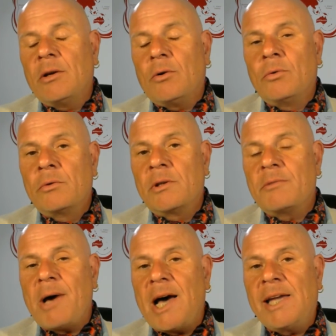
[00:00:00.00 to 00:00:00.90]

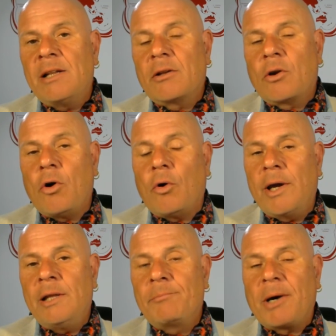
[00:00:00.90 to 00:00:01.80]
und mein
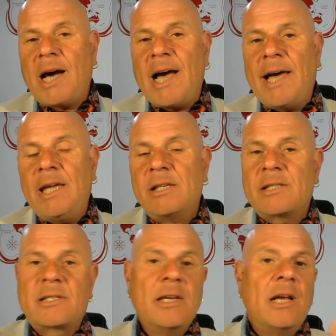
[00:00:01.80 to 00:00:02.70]

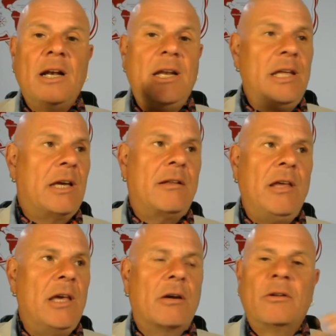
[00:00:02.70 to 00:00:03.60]
Coinpreis liegt
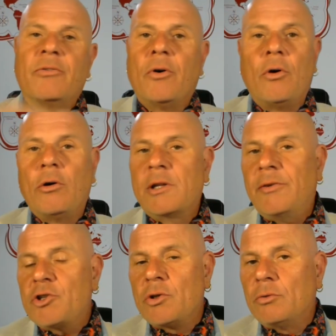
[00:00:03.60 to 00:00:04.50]
irgendwo
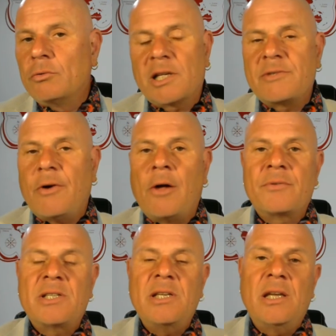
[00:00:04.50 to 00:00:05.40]
zwischen
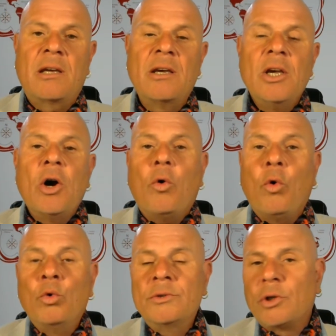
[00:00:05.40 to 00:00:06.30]
120
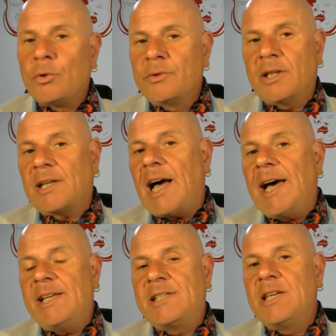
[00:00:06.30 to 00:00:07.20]
und
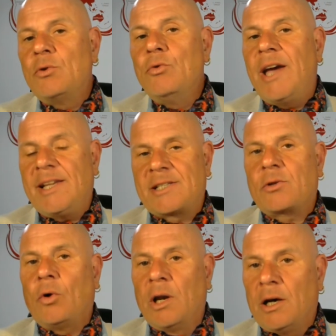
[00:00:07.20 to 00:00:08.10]
130
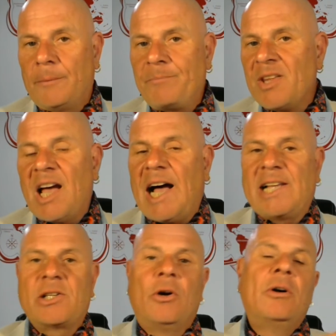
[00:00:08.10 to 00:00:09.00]
US-Dollar.
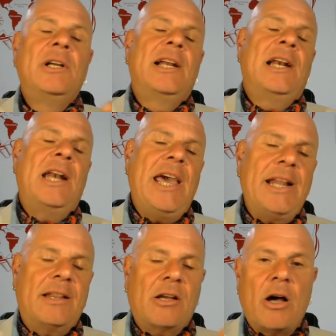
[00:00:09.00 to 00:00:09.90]
Also
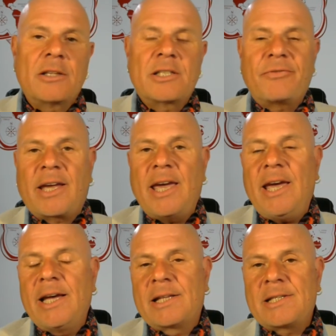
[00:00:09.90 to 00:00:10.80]
nicht ganz
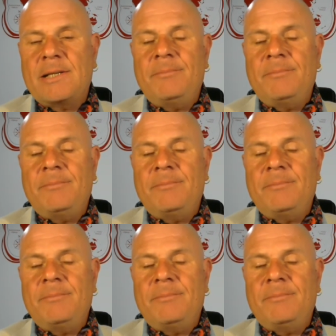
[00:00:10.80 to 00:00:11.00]
verkehrt.